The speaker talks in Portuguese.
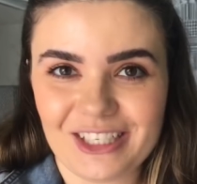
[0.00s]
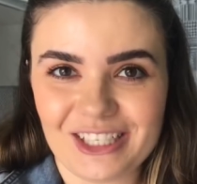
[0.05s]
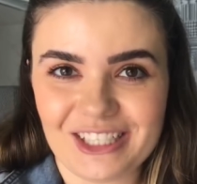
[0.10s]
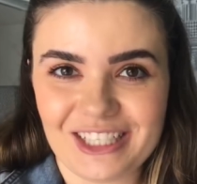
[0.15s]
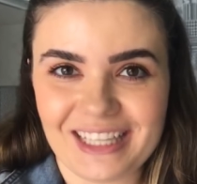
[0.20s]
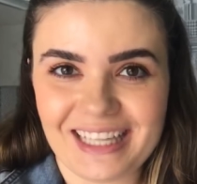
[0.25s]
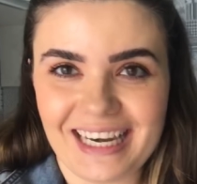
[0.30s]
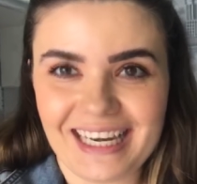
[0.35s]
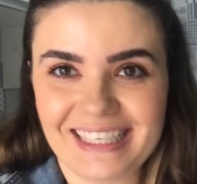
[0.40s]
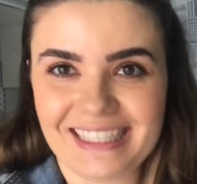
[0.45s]

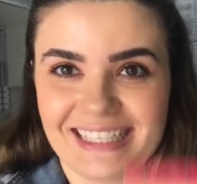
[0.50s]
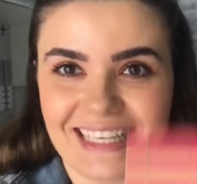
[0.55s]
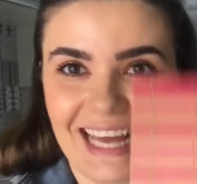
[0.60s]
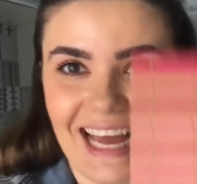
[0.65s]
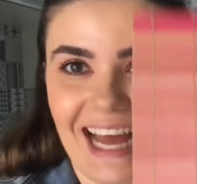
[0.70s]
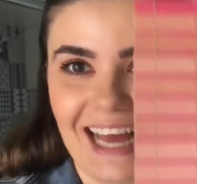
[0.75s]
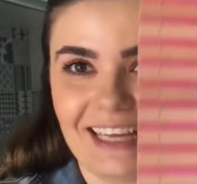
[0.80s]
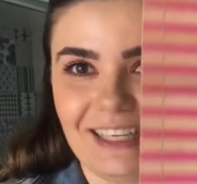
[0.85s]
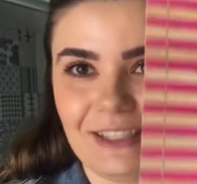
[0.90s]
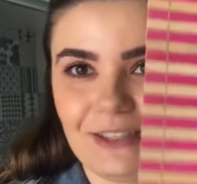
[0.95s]
de 3
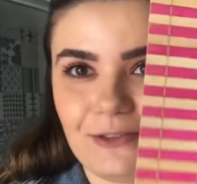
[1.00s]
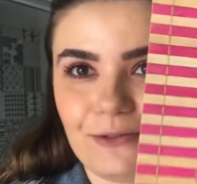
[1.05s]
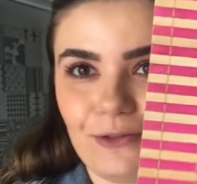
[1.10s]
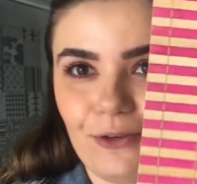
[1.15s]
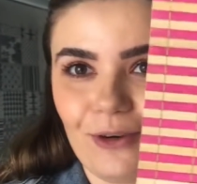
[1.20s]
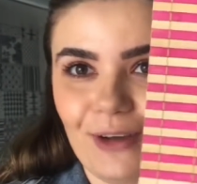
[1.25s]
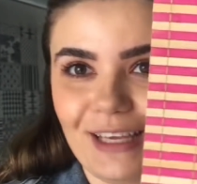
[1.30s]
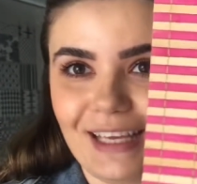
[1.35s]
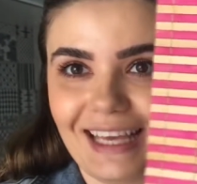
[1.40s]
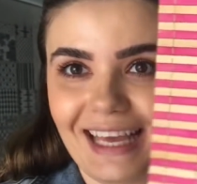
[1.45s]
reais
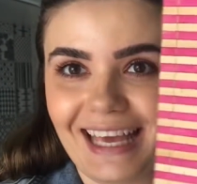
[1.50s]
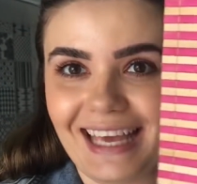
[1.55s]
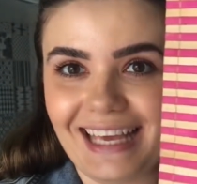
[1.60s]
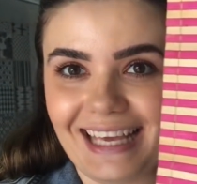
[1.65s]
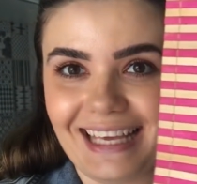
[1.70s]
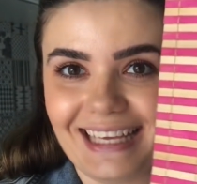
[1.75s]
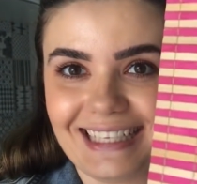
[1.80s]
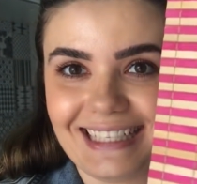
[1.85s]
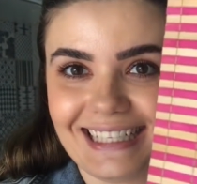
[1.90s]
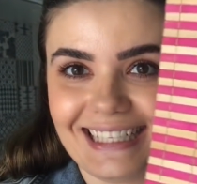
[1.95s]
foi
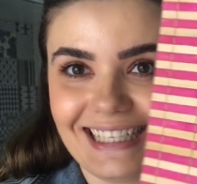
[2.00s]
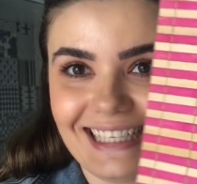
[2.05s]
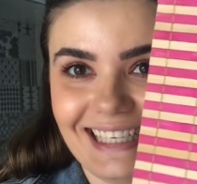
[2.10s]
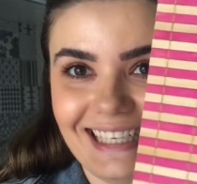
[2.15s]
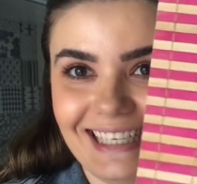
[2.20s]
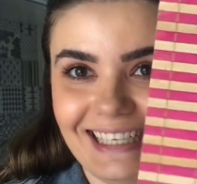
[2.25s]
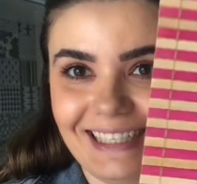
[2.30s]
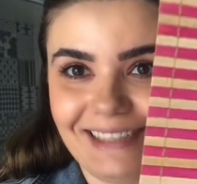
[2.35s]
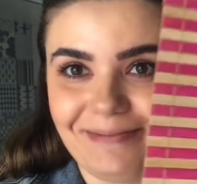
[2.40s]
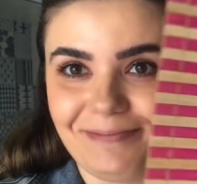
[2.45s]

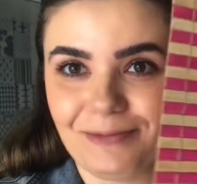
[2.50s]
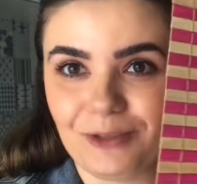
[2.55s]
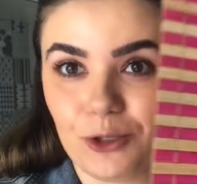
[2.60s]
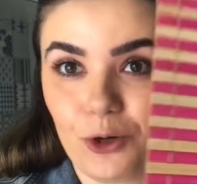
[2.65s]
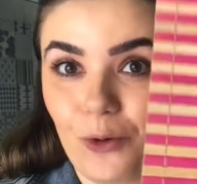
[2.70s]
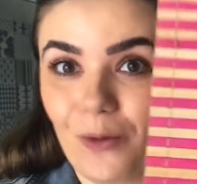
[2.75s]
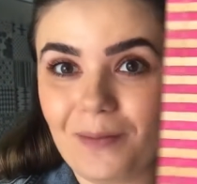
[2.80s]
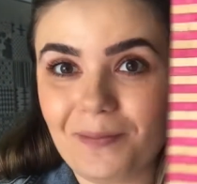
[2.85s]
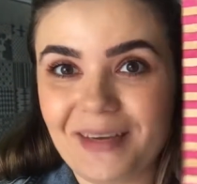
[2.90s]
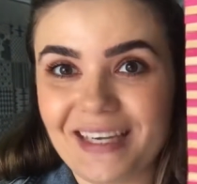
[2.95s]
esse
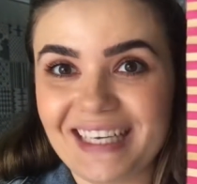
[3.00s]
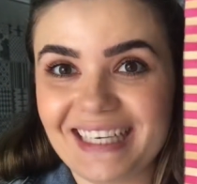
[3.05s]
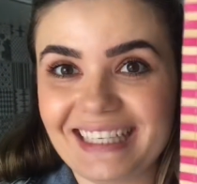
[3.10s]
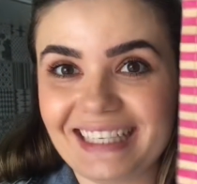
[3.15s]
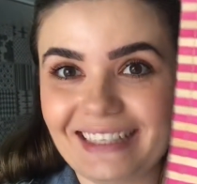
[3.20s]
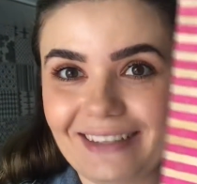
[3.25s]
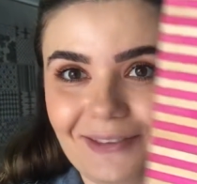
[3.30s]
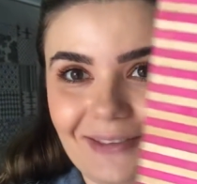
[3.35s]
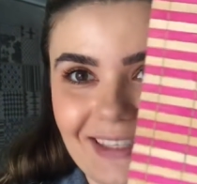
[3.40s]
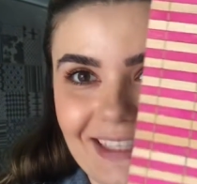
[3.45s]
jogo
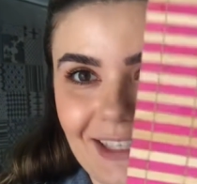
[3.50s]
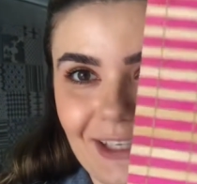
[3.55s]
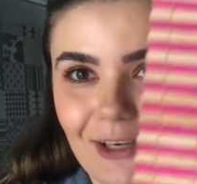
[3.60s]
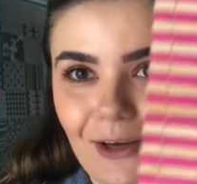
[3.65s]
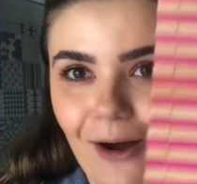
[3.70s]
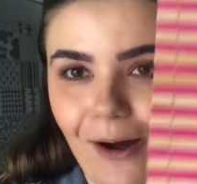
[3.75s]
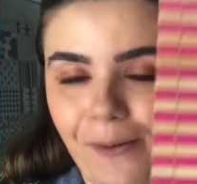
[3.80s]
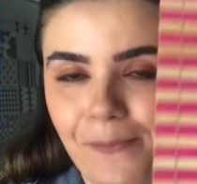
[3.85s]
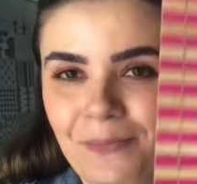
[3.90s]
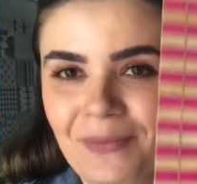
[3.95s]
americano aqui,
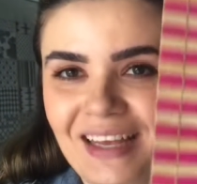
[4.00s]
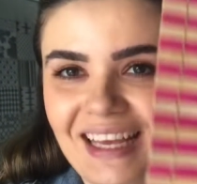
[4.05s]
ó